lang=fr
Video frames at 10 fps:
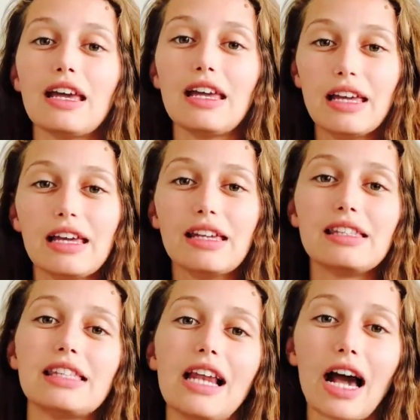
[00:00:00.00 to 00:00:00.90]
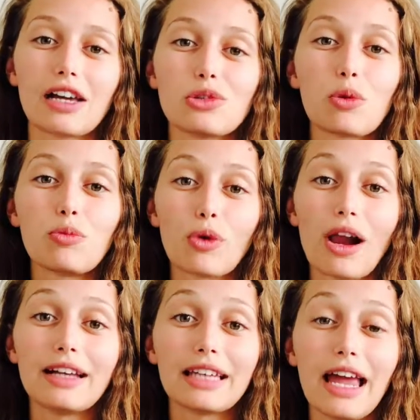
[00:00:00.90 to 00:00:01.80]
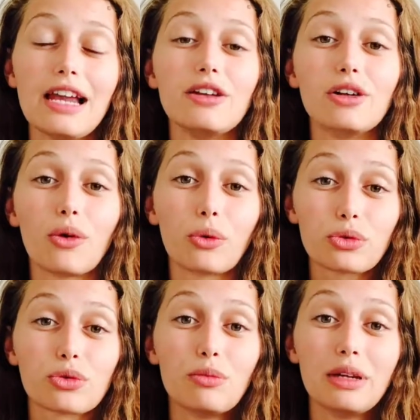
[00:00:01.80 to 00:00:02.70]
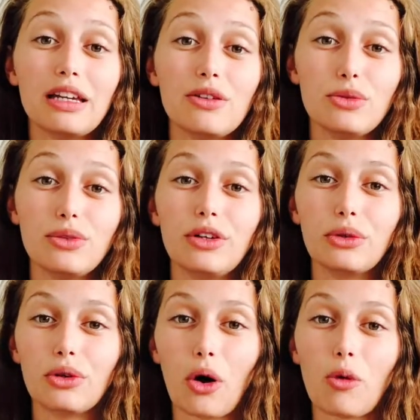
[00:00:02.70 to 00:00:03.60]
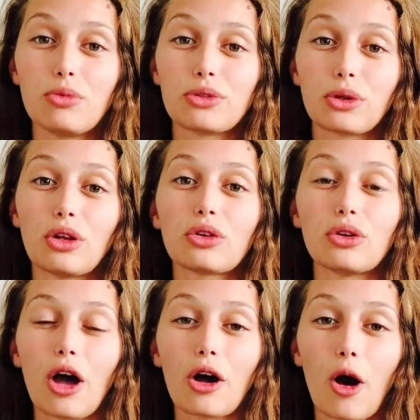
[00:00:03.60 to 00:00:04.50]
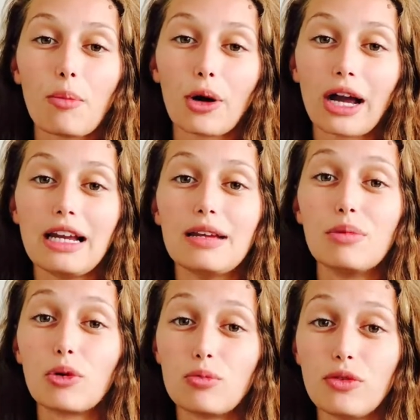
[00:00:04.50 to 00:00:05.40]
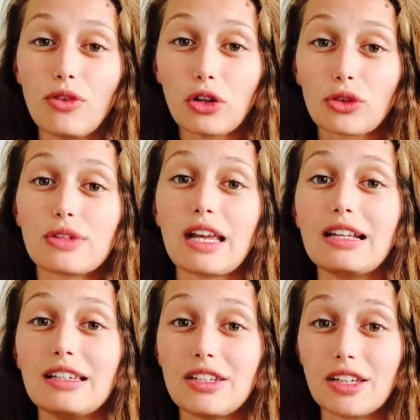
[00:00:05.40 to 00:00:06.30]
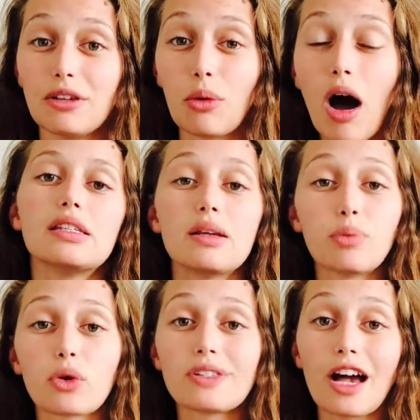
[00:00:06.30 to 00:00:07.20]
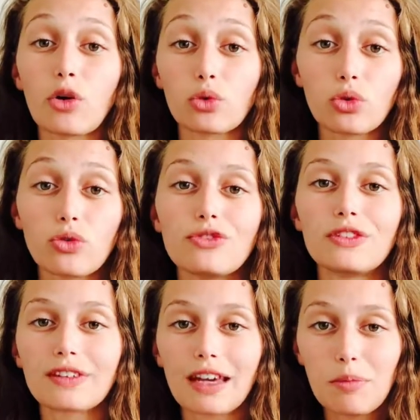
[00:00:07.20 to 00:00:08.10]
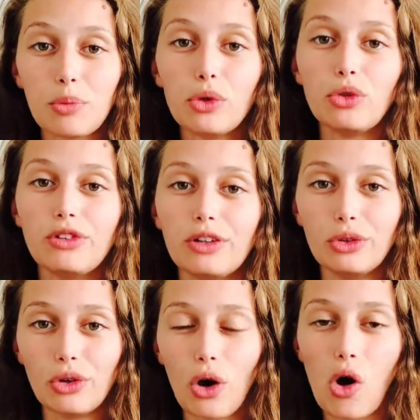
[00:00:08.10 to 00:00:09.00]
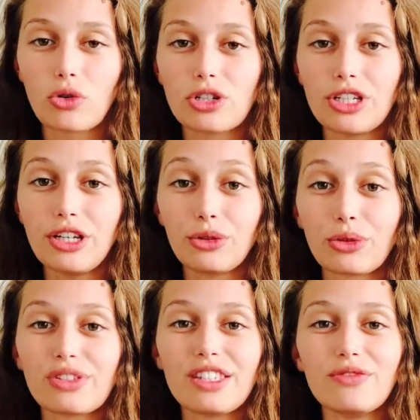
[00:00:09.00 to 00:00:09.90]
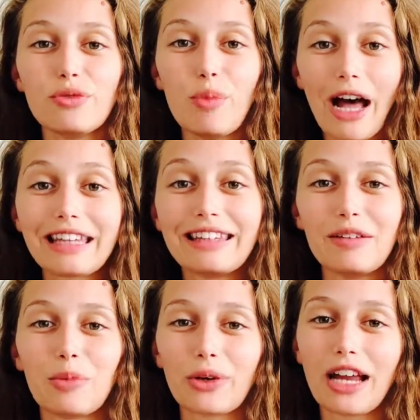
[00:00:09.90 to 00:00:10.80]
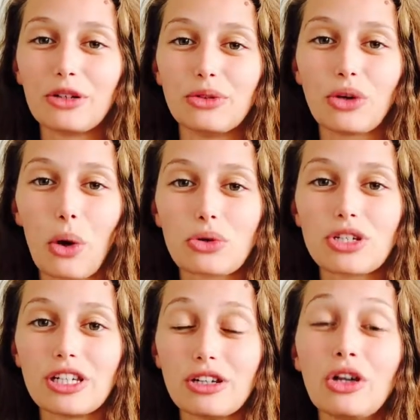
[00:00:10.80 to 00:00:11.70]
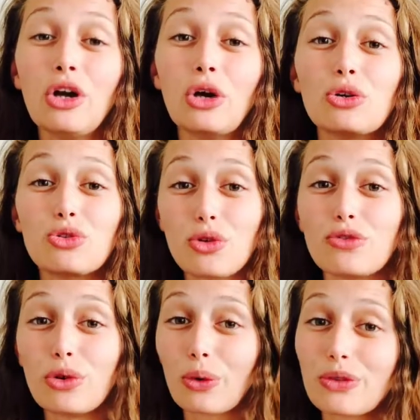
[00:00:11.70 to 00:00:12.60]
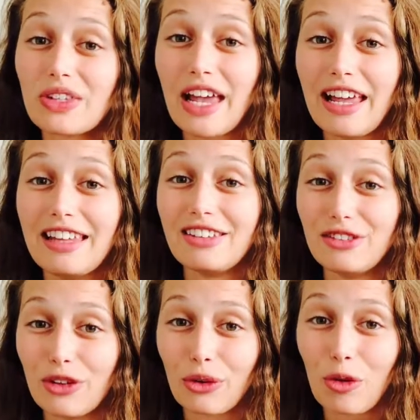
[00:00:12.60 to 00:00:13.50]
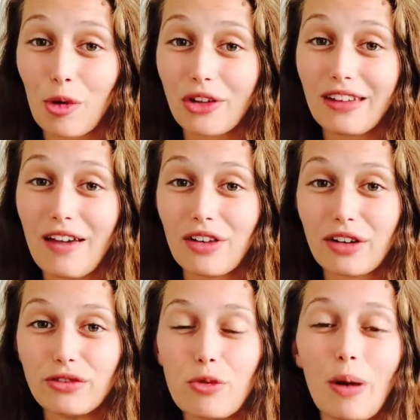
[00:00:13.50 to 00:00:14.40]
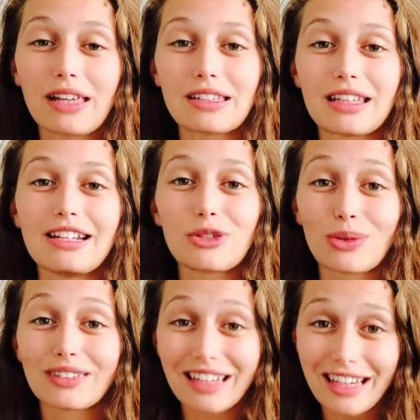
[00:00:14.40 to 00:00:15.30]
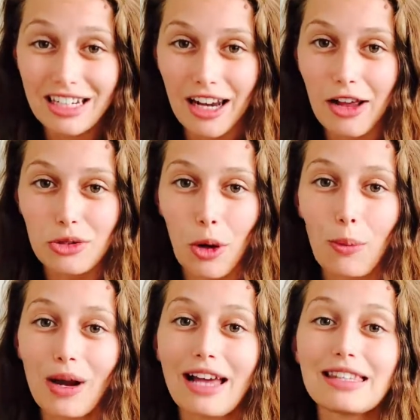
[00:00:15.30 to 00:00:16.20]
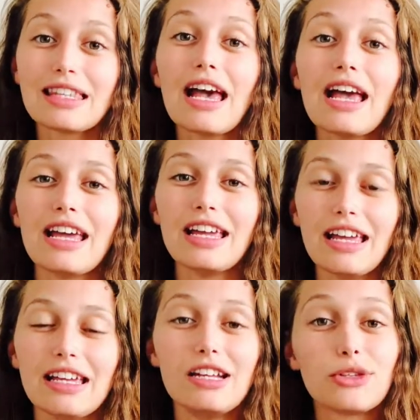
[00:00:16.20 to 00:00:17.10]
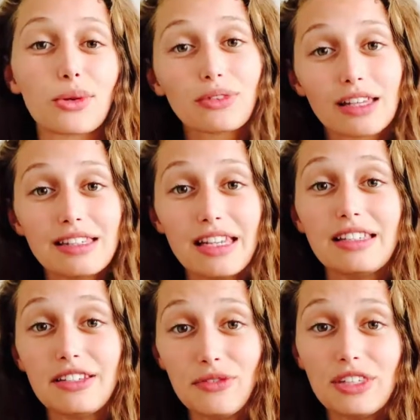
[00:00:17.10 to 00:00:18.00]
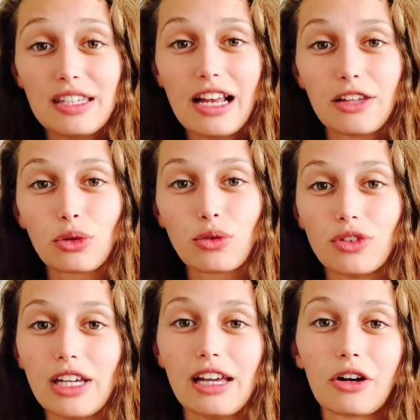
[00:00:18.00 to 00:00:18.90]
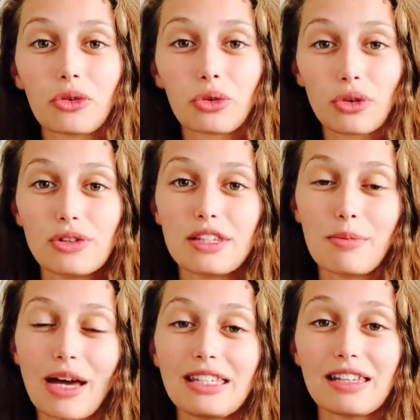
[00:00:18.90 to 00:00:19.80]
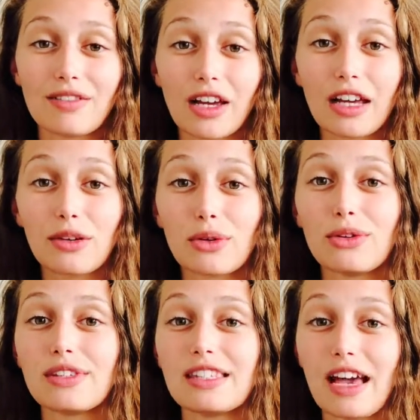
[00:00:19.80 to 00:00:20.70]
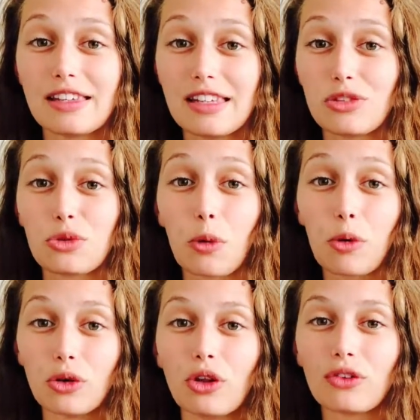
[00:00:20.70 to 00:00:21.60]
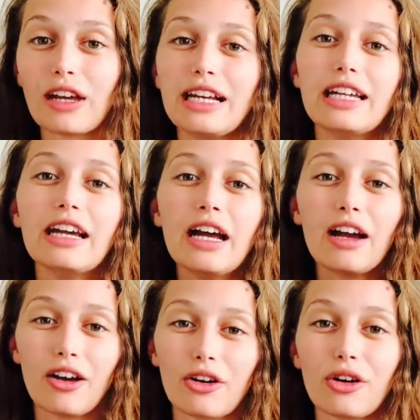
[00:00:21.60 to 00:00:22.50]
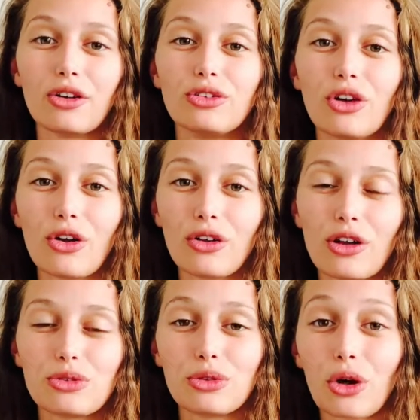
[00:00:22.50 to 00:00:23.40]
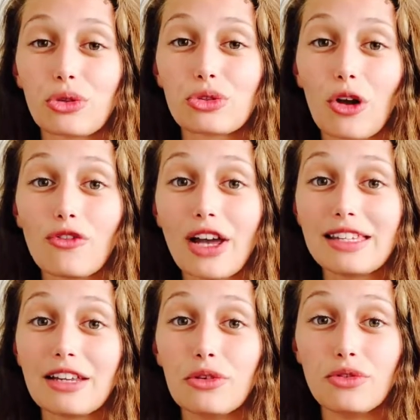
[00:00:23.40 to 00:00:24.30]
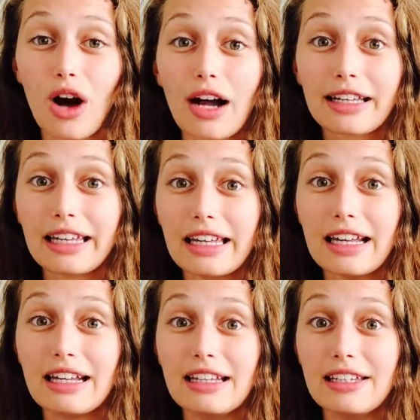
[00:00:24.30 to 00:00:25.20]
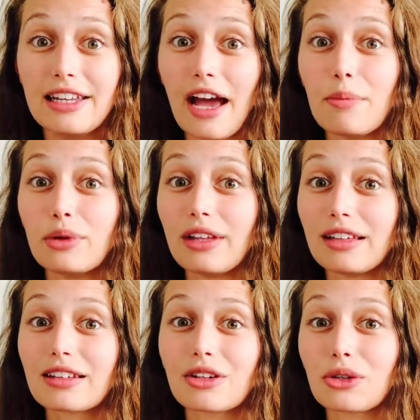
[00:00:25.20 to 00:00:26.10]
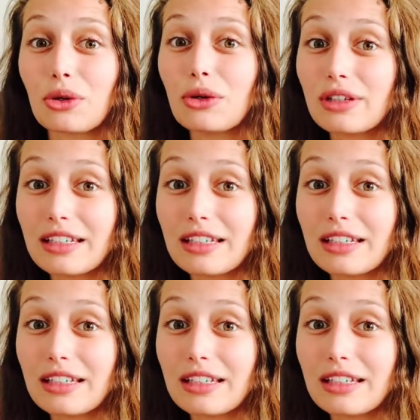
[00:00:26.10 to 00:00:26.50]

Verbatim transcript: et c'est la raison pour laquelle on se met du déodorant puisque notre odeur corporelle est beaucoup plus forte que celle des Chinois. C'est pour ça qu'on trouve très peu de déodorants en Chine. Donc si vous partez pour quelque temps en Chine je vous conseille d'en emporter avec vous parce qu'ils sont très chers sur place et ils sont assez difficiles à trouver et quand on ne le sait pas c'est vrai que c'est assez surprenant d'aller euh, dans une grande surface et de voir qu'il n'y a peut-être que